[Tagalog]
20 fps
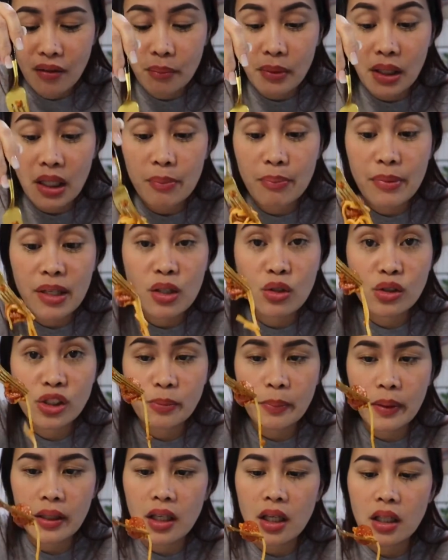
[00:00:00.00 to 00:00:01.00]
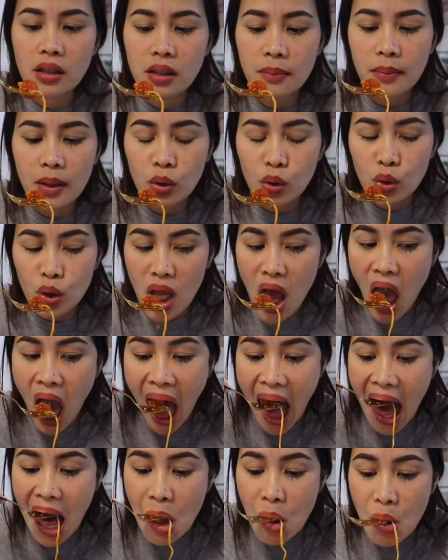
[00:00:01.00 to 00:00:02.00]
Filipino spaghetti manggod.
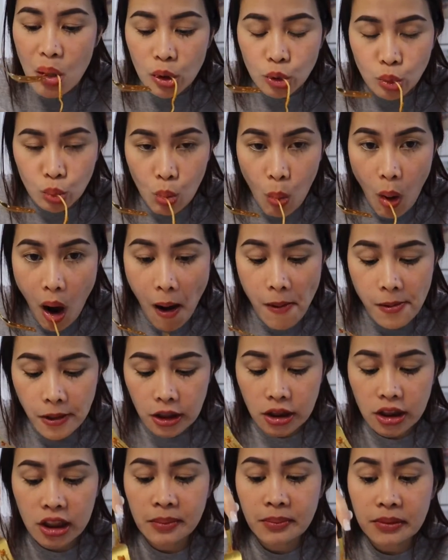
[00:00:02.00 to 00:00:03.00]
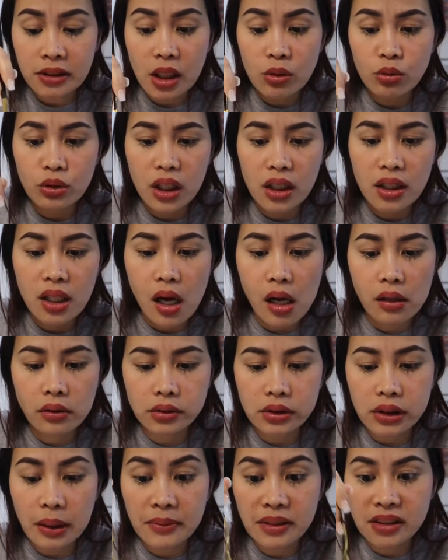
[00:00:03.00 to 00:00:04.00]
Gaham tawag ka
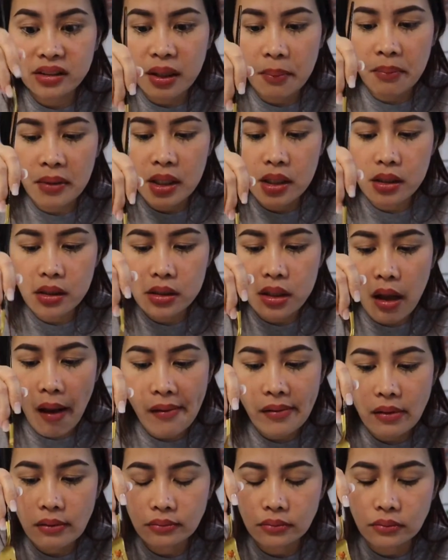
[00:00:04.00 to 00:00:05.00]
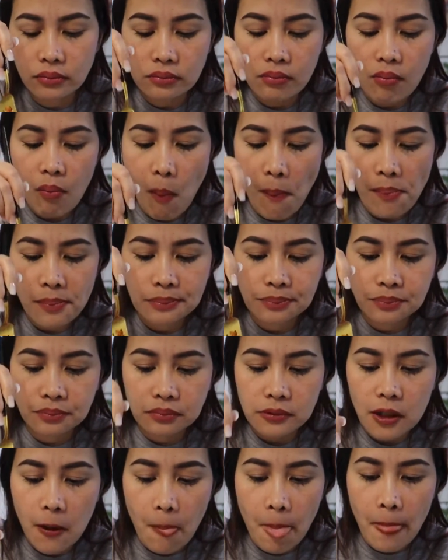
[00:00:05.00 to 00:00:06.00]
ng tamis-tamis.
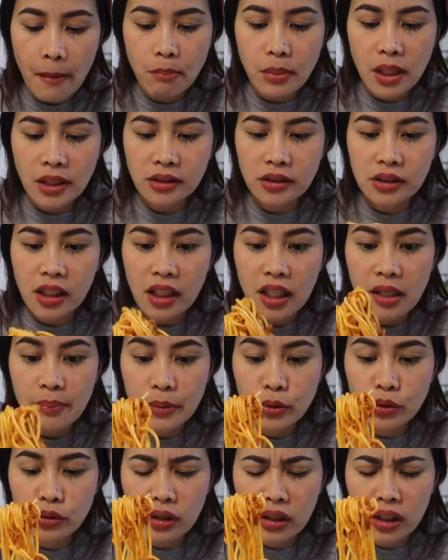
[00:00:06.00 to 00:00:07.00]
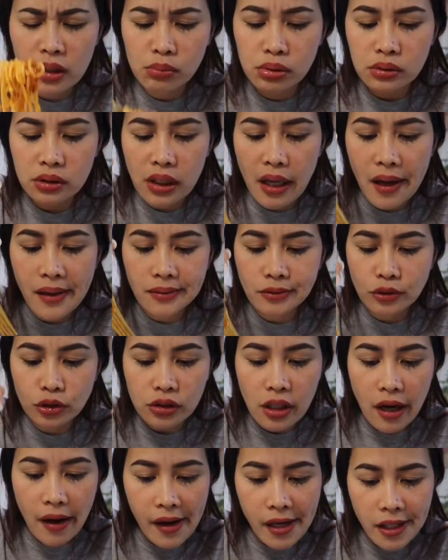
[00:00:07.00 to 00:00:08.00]
Plus, daghan pa yung ibutang
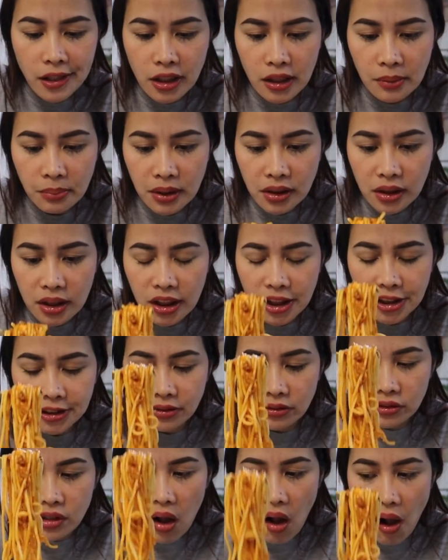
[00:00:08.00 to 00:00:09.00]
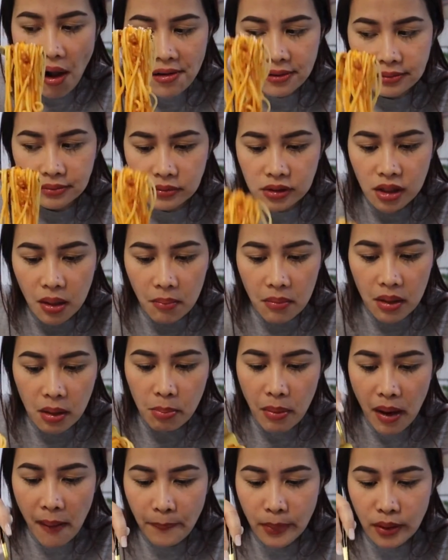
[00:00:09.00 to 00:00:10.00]
sahay na patay bell
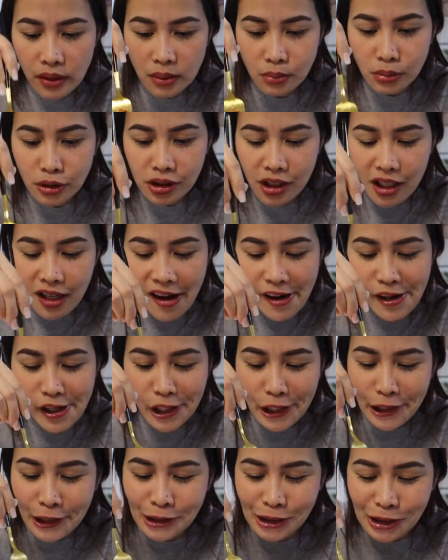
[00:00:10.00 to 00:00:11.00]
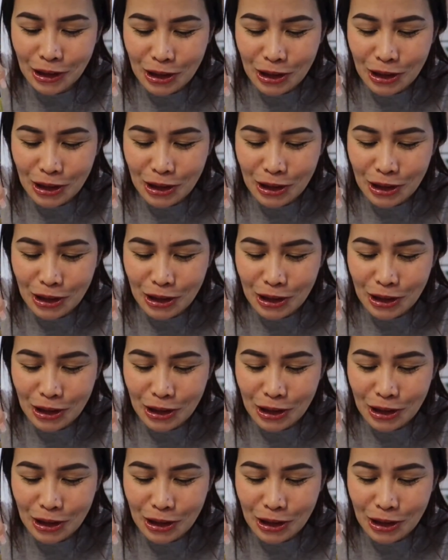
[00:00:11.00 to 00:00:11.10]
pepper ibutang ani.